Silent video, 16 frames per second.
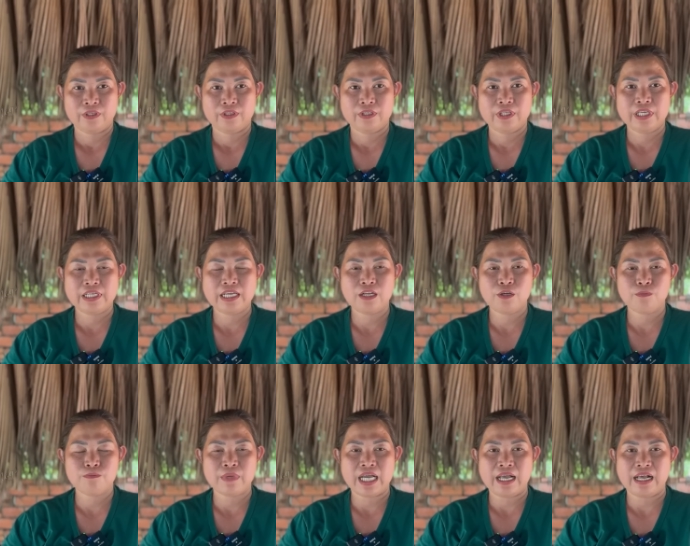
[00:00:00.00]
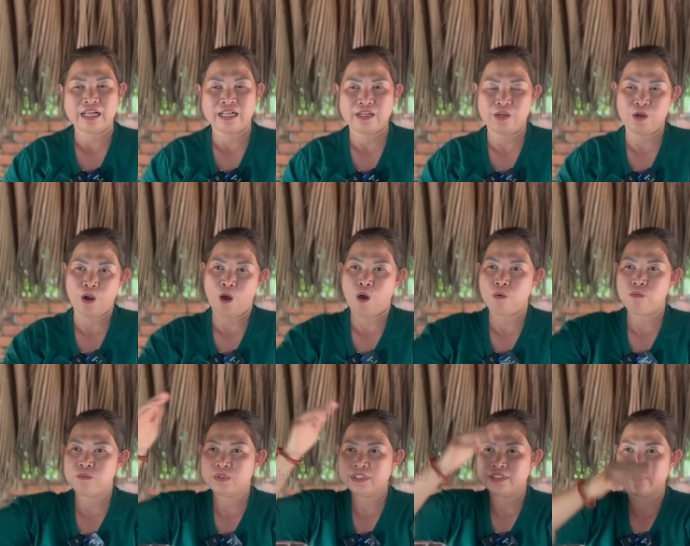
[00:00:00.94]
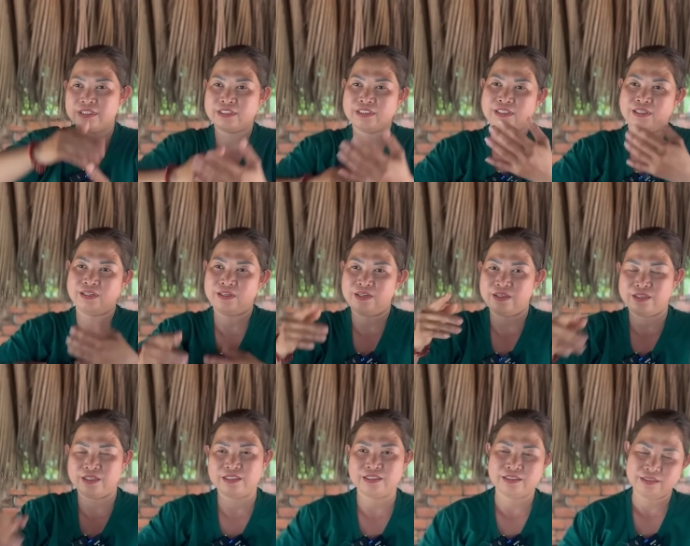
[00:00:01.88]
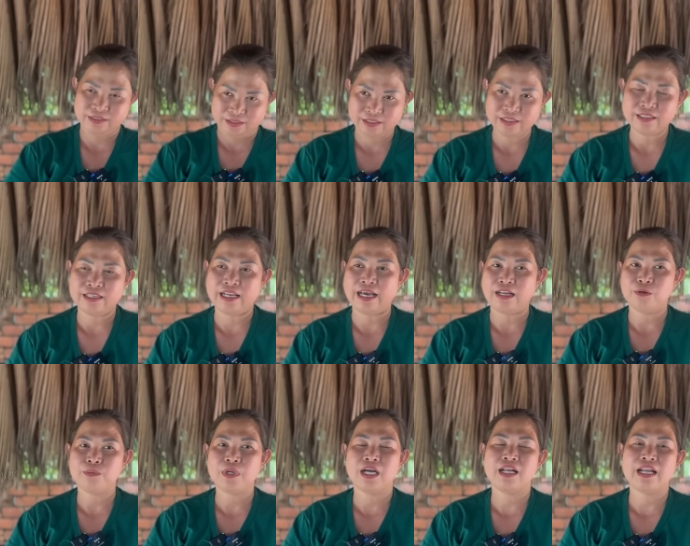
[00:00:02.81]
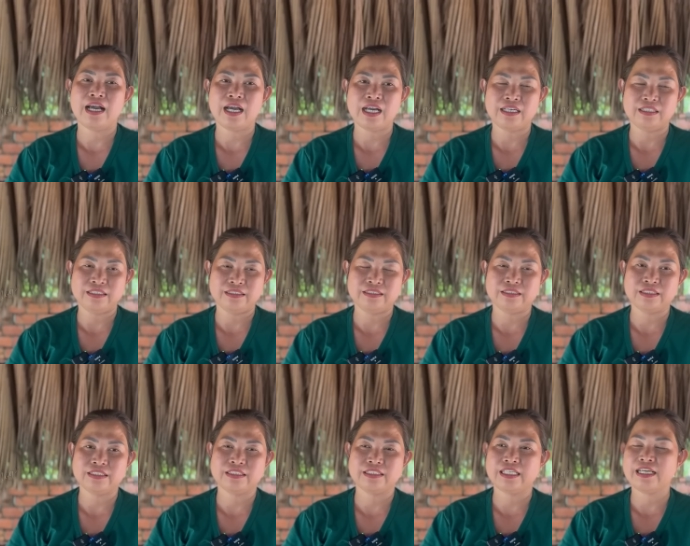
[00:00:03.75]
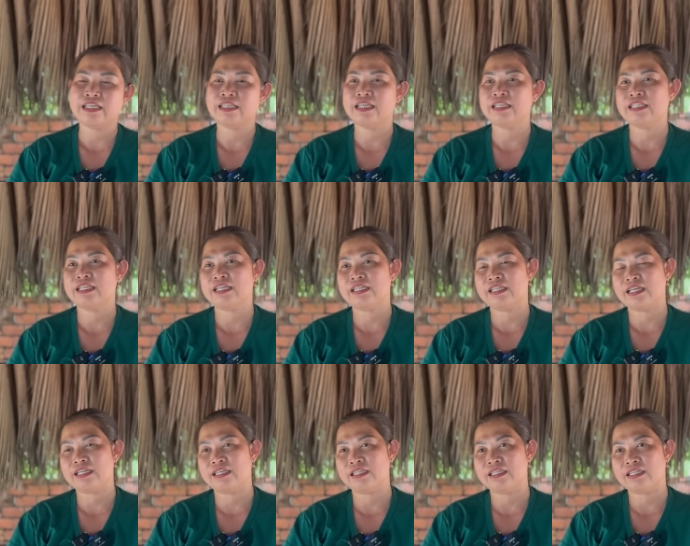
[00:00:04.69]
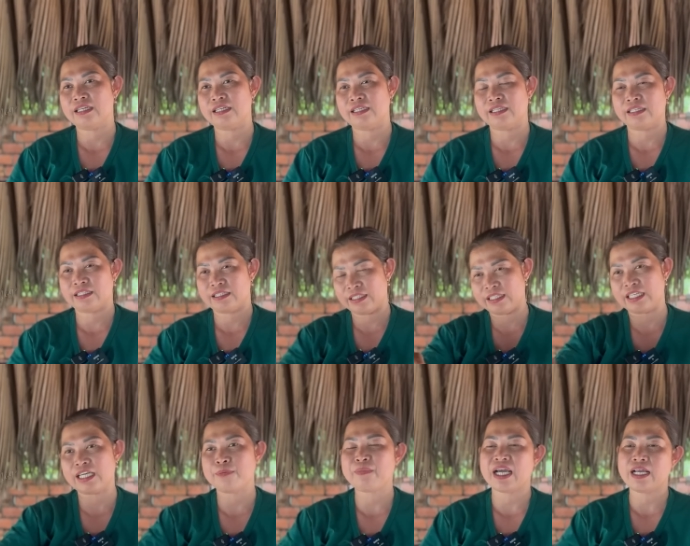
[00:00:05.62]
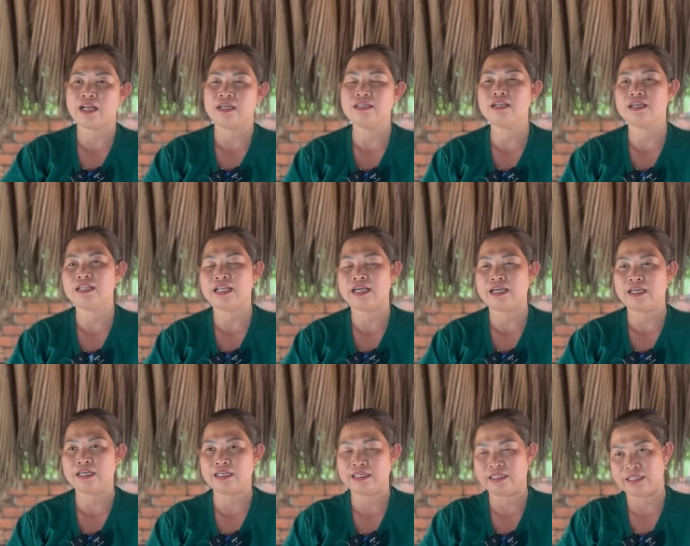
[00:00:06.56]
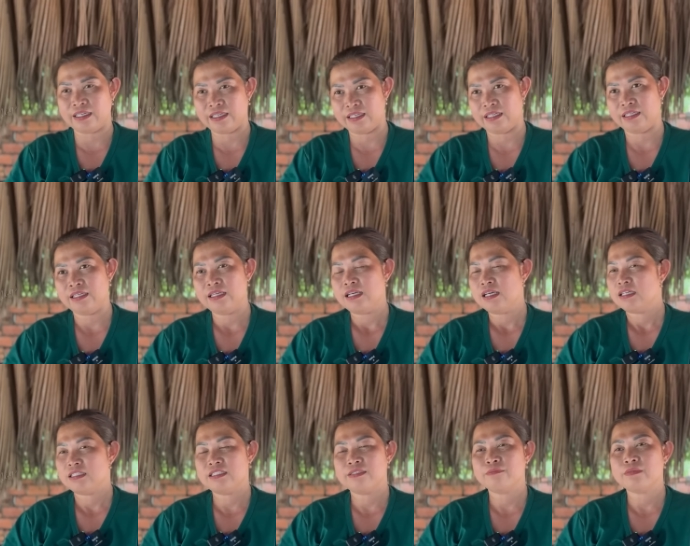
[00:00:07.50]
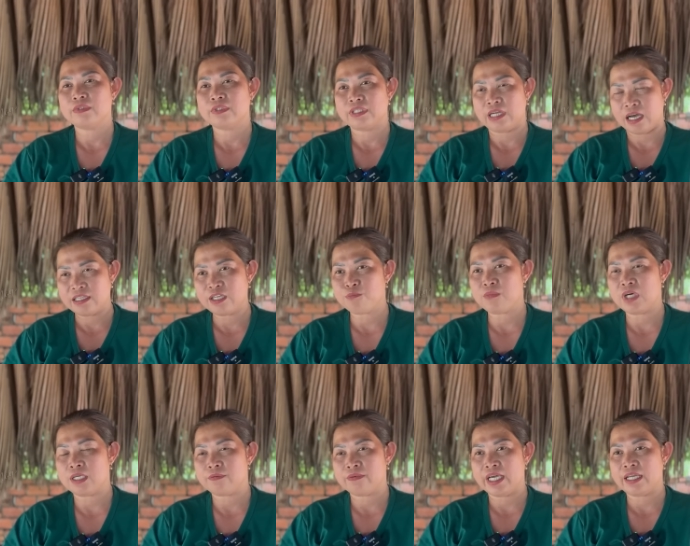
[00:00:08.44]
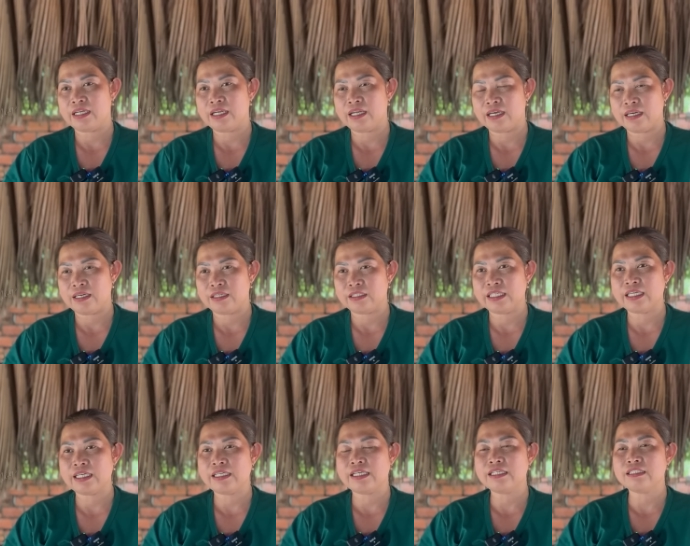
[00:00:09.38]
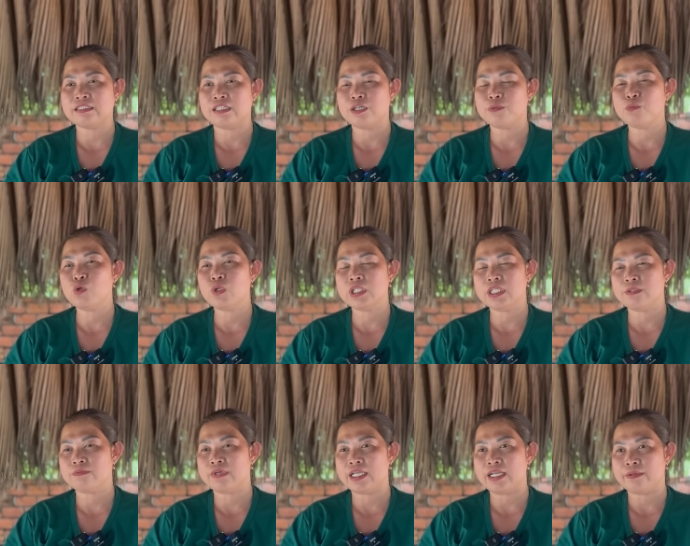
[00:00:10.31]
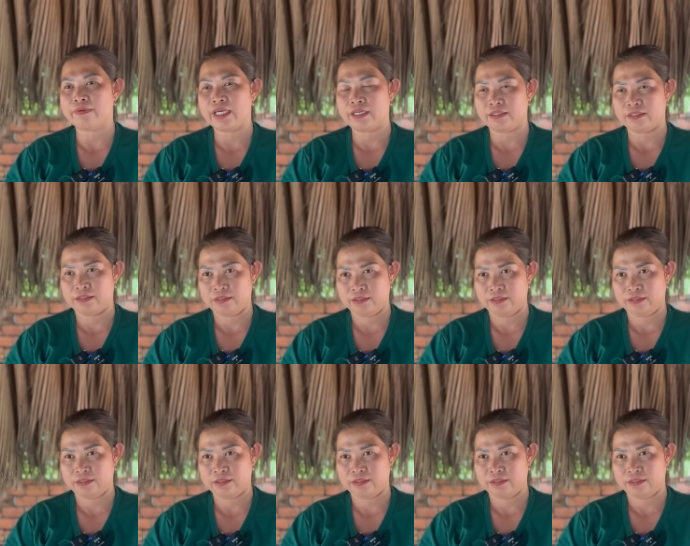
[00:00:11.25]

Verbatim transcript: với cái lúc mà lộn là lúc đó là cái cái cái cái cái cái ma nữ đó là ở trong mình ven à, cái cái người đó múa chứ không phải là ven